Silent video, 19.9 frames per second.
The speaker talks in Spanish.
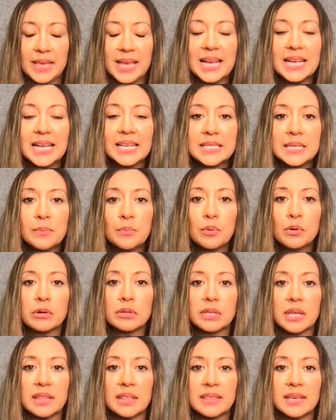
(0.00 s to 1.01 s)
Es
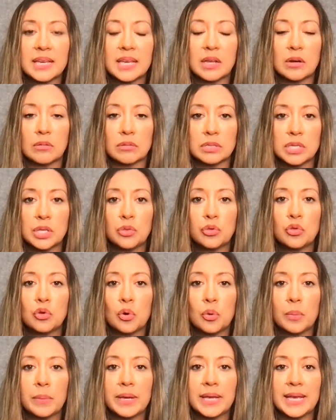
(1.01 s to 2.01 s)
importante que no se
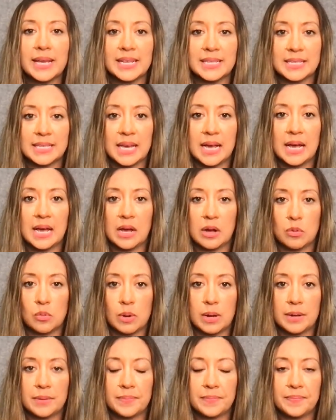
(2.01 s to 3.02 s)
tome esa
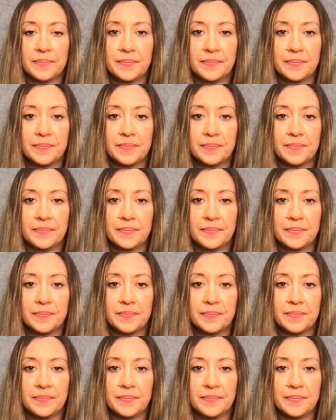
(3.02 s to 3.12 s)
agua.